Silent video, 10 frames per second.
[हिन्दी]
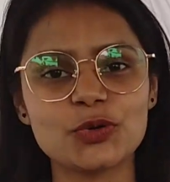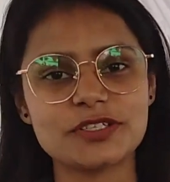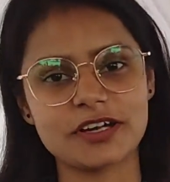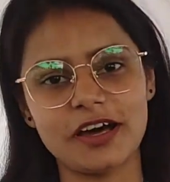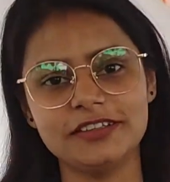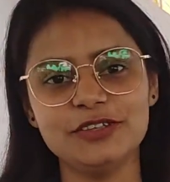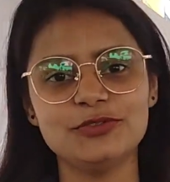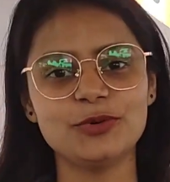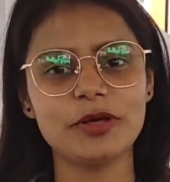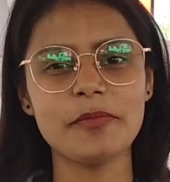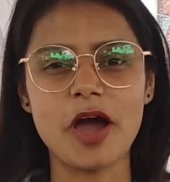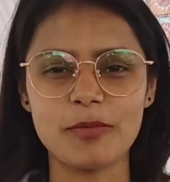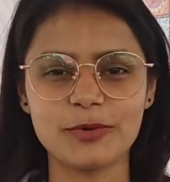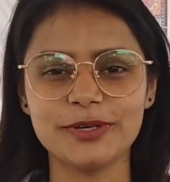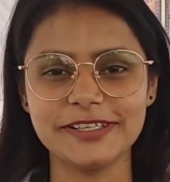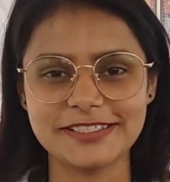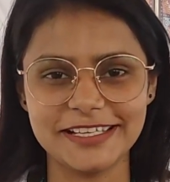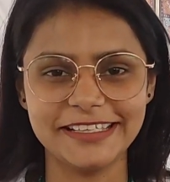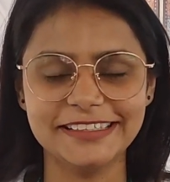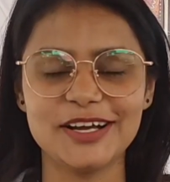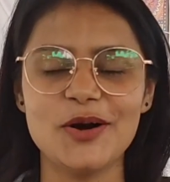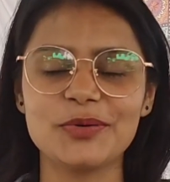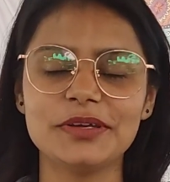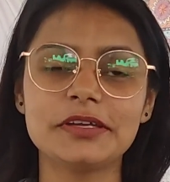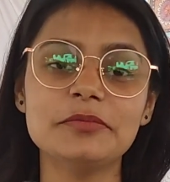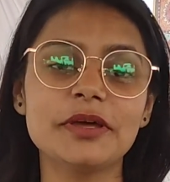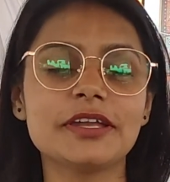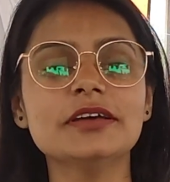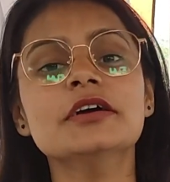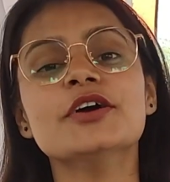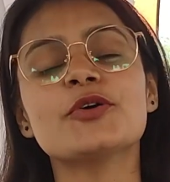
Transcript: गुजराती फूड है मैं आपको टेस्ट लेके दिखाऊंगी कि मेरे